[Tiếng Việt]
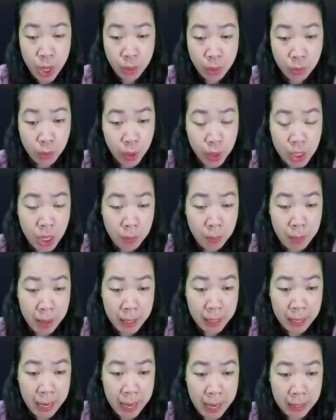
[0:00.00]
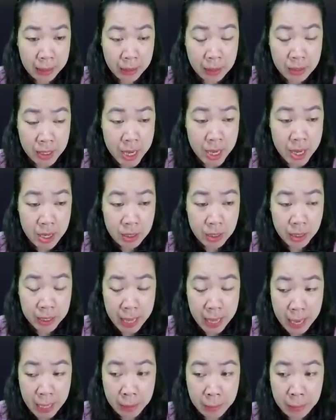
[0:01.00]
Mùi hương bạc hà từ trên người
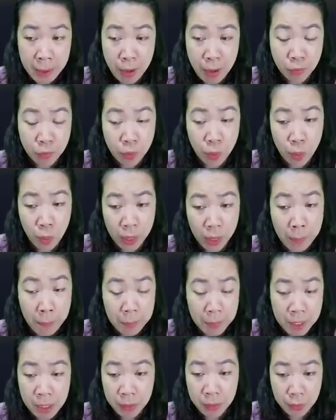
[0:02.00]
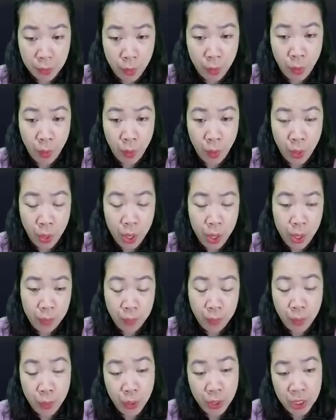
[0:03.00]
anh bao phủ khắp người cô.
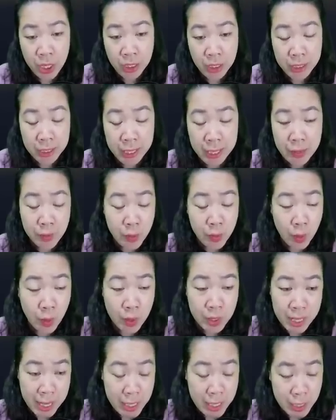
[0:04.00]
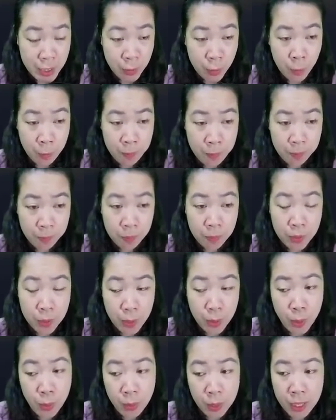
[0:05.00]
Mùi hương khiến cô dễ chịu.
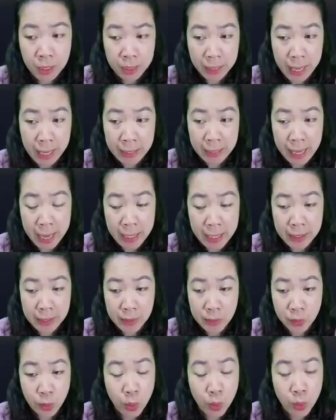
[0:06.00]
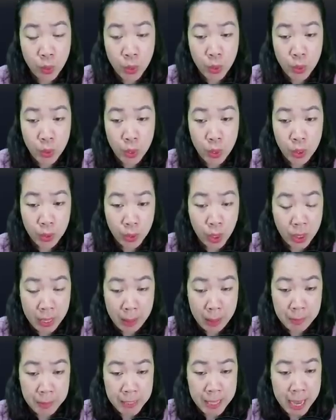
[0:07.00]
Lúc ở cạnh anh, cô luôn luôn có
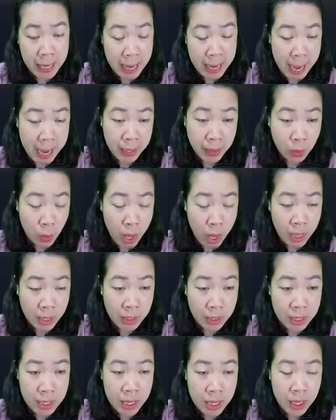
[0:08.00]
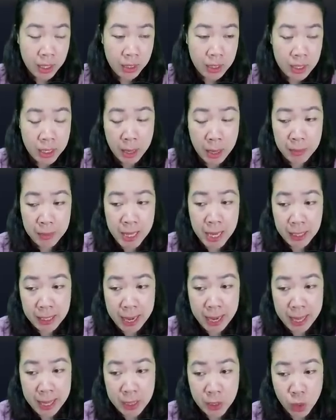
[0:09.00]
cảm giác an toàn. Thứ cảm giác
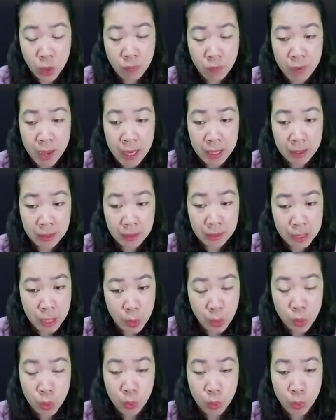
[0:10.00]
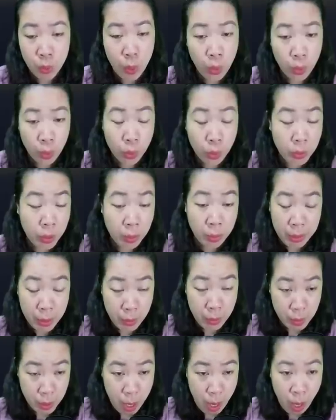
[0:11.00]
này xuất phát từ đâu, cô cũng không
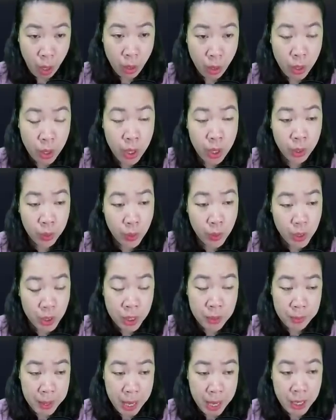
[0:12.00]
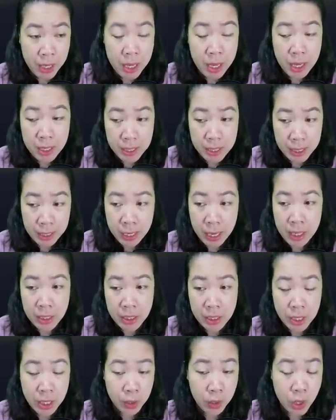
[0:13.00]
hiểu rõ. Cô chỉ biết, chỉ cần
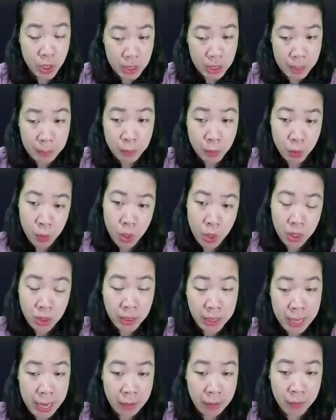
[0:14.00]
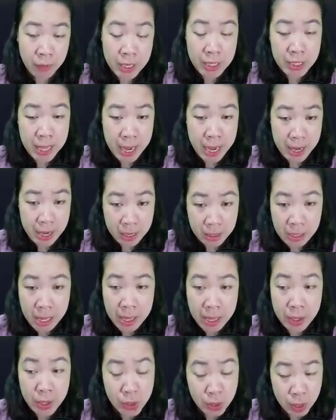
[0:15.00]
trời có sập xuống thì anh vẫn sẽ đỡ
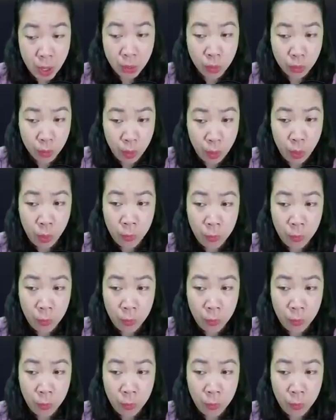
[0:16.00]
lấy cho cô.